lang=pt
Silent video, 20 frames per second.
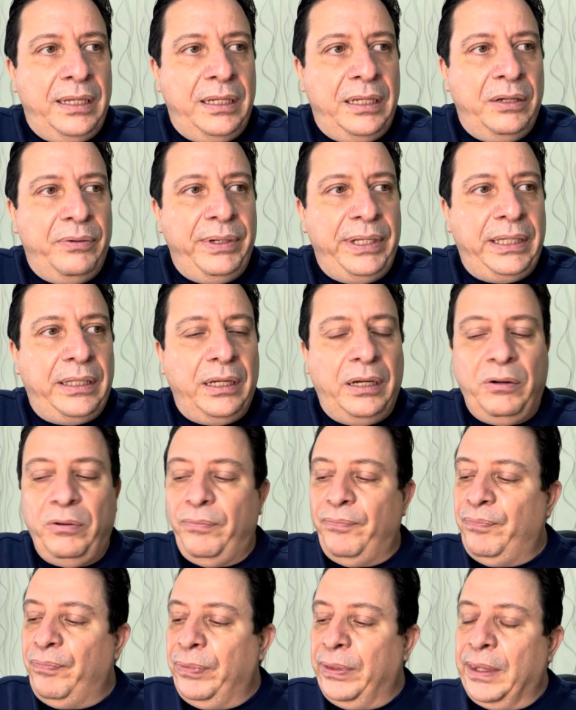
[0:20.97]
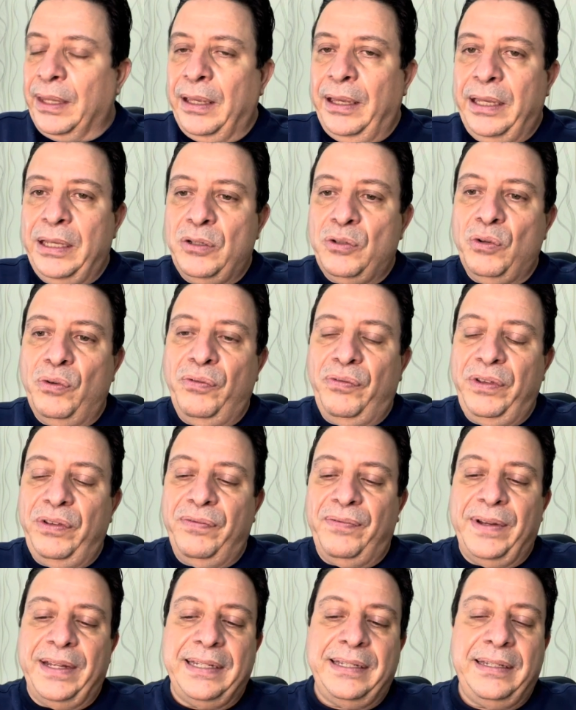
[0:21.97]
e eu então resolvi
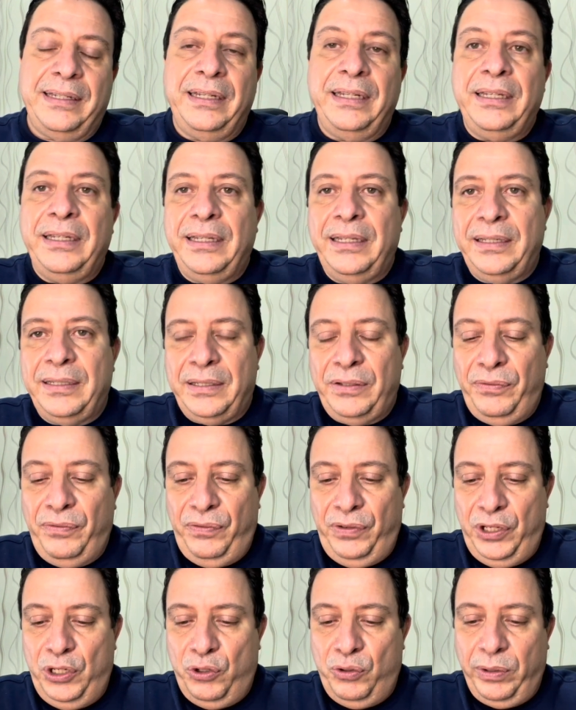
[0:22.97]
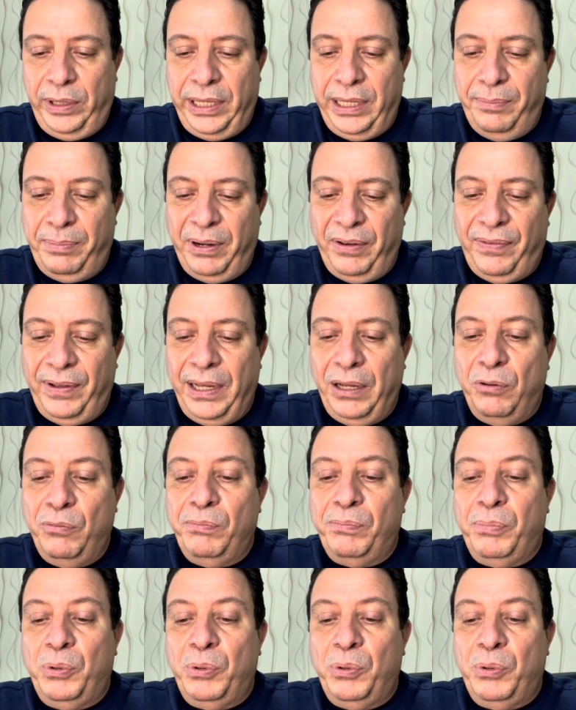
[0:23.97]
fazer esse vídeo aqui para falar um